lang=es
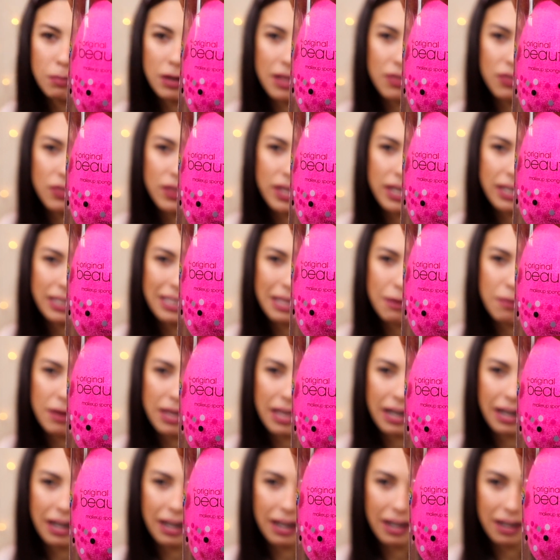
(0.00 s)
Blender de
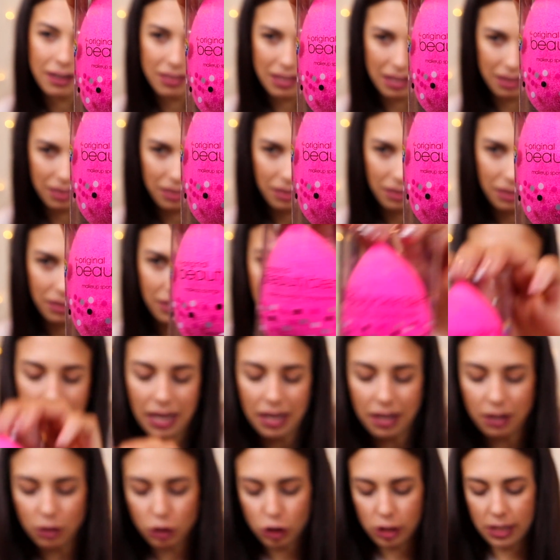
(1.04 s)
verdad.
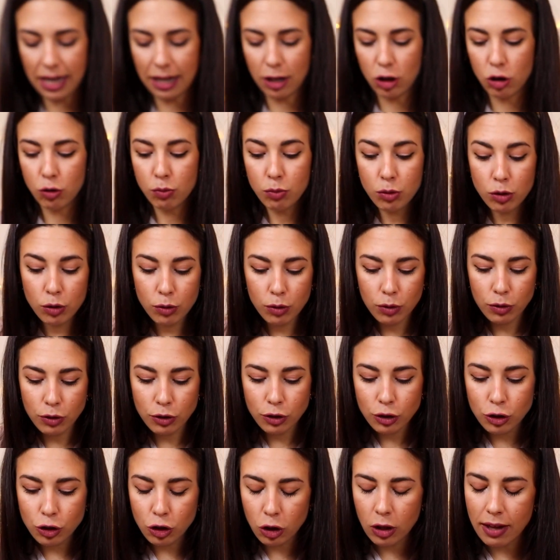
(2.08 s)
O sea, como
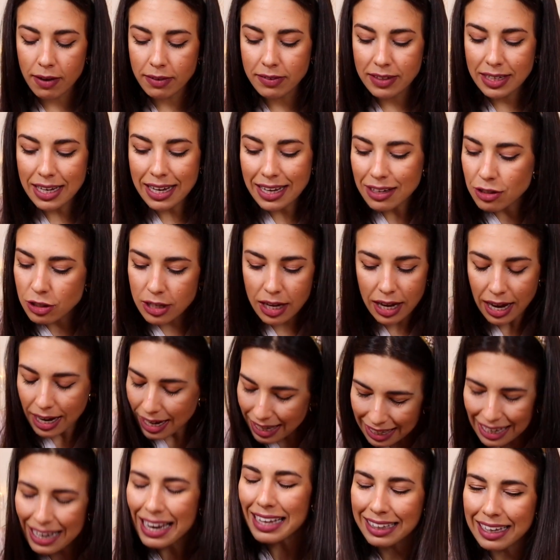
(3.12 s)
todavía, o sea,
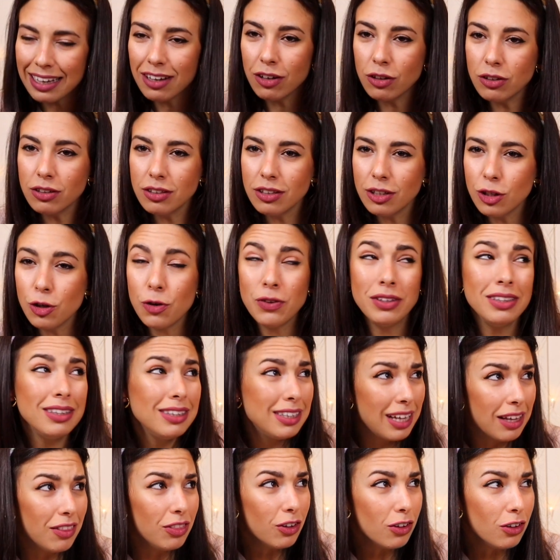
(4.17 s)
ahora que la tengo, no
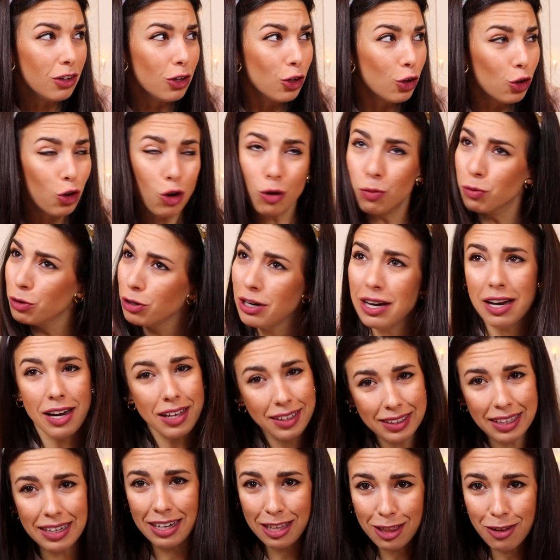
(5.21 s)
entiendo cómo no la
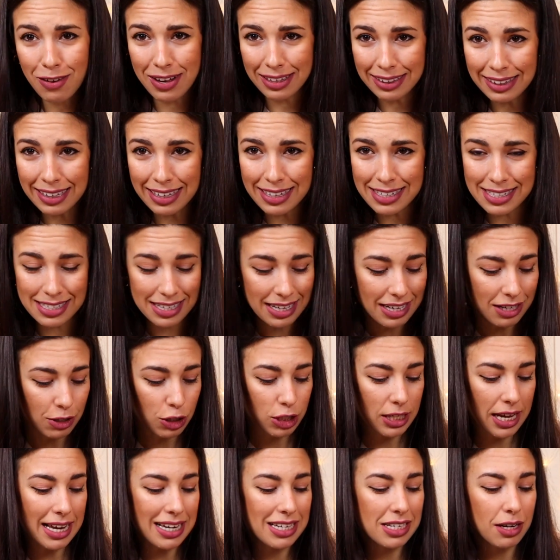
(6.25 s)
he tenido antes. O
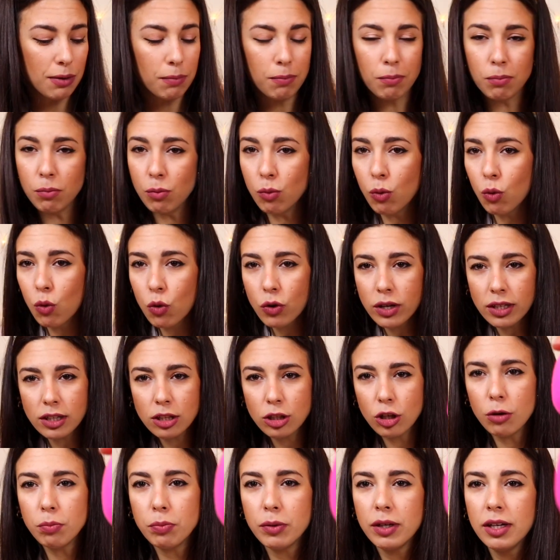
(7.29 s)
sea, es muy
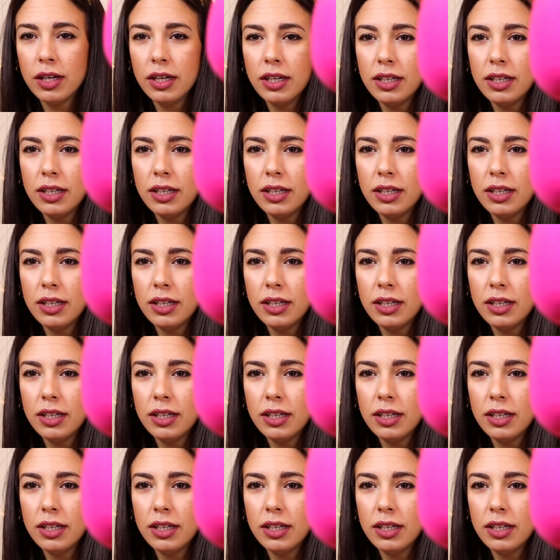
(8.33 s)
top.